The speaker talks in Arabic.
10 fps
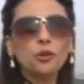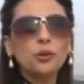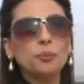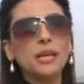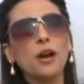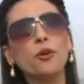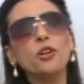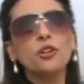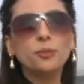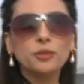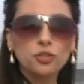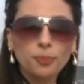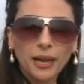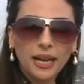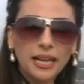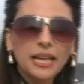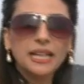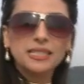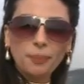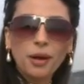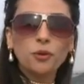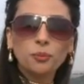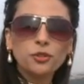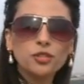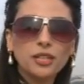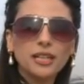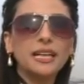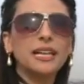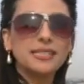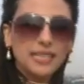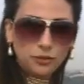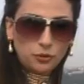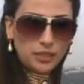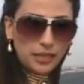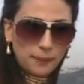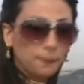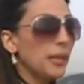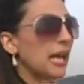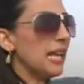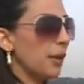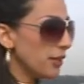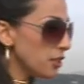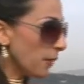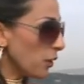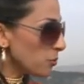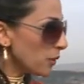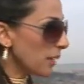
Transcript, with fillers: تقول لهم بيها كل يوم الصبح صباحكم مشرق زي تركيا لو عشت معاكم